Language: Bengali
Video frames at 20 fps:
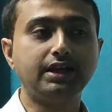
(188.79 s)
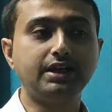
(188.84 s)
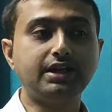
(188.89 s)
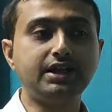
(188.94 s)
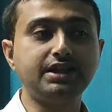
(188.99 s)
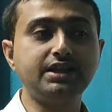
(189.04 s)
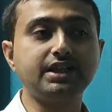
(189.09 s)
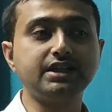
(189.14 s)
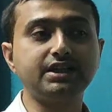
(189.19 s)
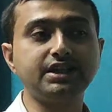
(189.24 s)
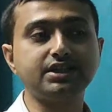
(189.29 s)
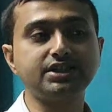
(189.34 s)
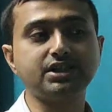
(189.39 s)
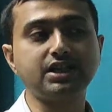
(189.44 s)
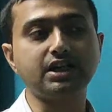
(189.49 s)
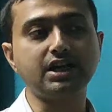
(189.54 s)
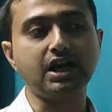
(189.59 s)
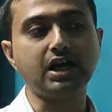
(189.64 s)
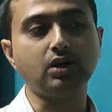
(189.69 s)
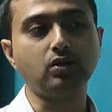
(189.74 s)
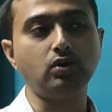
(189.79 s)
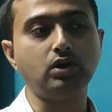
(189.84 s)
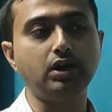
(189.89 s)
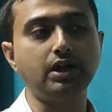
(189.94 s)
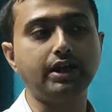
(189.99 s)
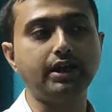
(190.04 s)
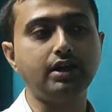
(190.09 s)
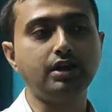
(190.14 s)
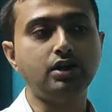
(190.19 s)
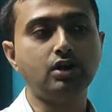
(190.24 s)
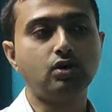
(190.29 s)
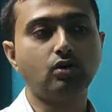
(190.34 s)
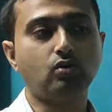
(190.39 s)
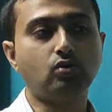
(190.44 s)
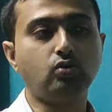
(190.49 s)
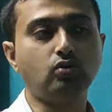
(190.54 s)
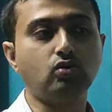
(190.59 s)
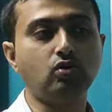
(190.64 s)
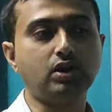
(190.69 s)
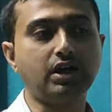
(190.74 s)
নিজে চেষ্টা না করলে
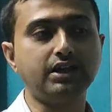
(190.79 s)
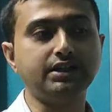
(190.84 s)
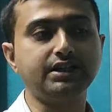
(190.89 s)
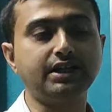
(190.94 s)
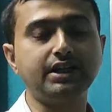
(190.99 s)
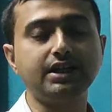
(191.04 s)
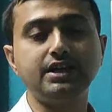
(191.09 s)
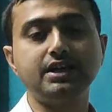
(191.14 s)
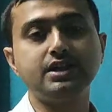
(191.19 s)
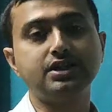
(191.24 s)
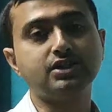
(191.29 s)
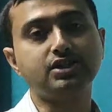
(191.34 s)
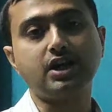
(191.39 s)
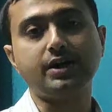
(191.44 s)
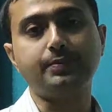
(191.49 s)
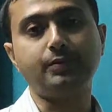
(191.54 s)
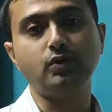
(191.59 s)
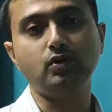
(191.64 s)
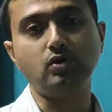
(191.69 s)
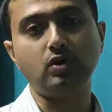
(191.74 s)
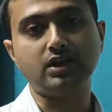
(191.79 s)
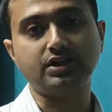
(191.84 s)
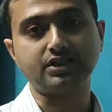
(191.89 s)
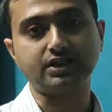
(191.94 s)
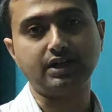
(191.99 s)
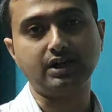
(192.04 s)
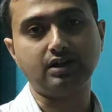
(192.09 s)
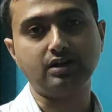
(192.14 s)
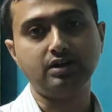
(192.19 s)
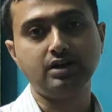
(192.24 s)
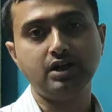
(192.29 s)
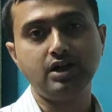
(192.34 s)
কোনো কাজে সাফল্য আসে না